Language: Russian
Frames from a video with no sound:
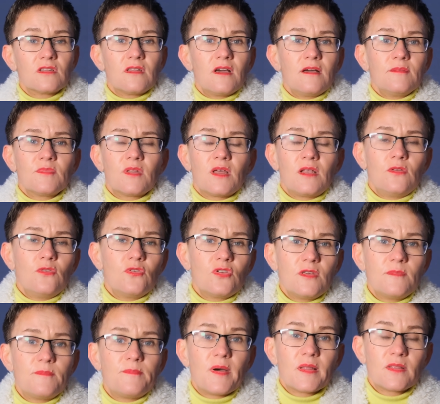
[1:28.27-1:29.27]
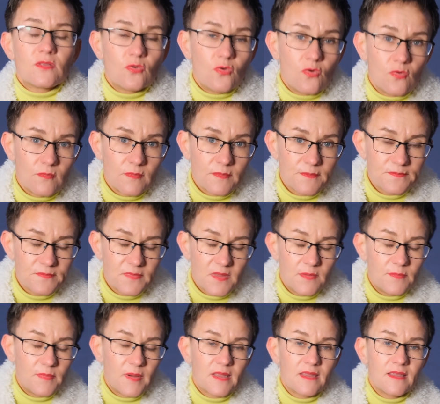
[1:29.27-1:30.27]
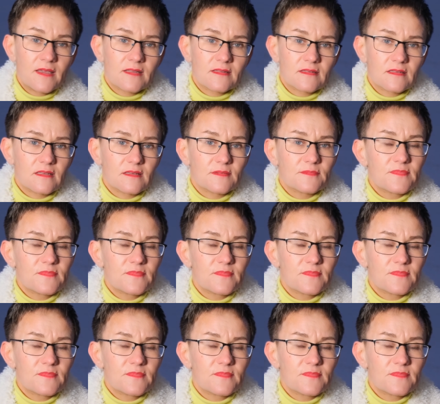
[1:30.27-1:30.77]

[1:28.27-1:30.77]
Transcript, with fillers: там далекий потом – непонятный.